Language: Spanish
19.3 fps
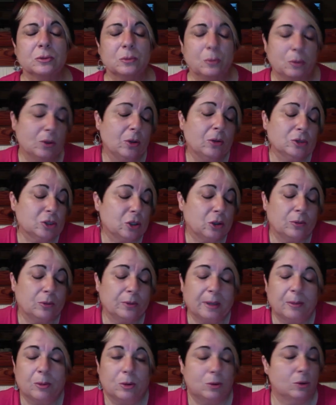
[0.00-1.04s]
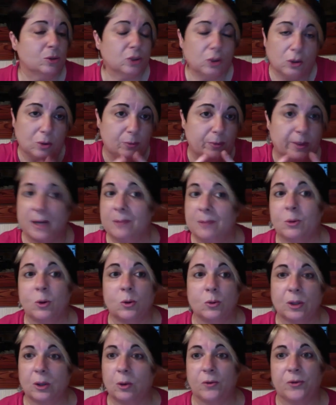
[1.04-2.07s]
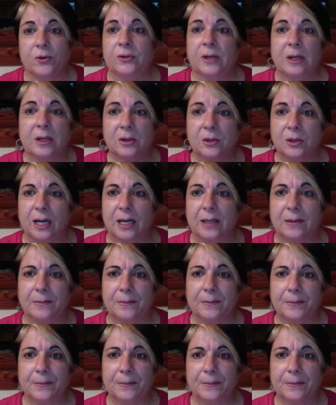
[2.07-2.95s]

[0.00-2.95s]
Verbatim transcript: bueno, si lo compramos no, si lo comparamos con un negocio tradicional.